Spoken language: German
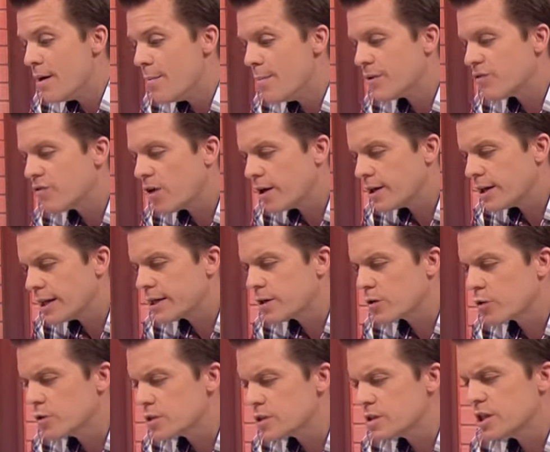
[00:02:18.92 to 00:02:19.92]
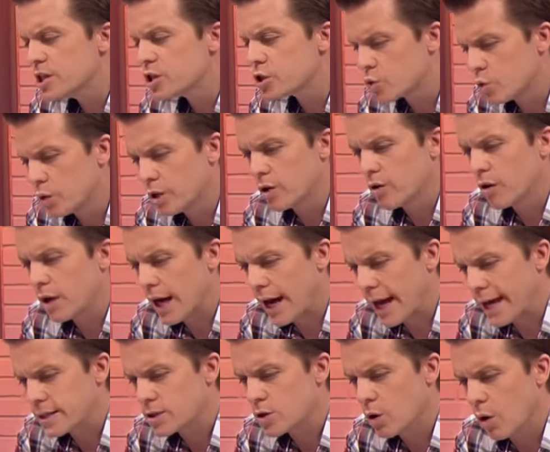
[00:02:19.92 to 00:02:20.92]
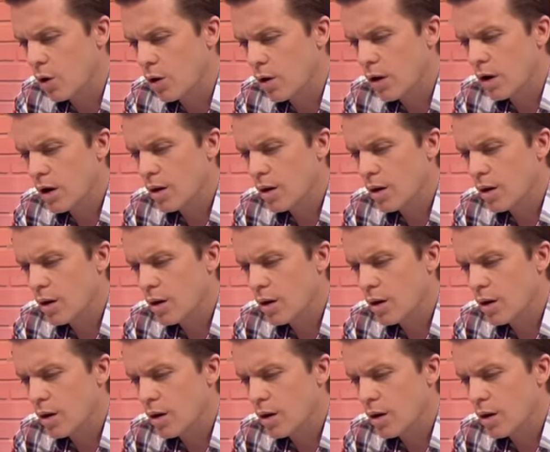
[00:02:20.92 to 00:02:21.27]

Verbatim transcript: Mit freundlichen Grüßen die Studioleitung.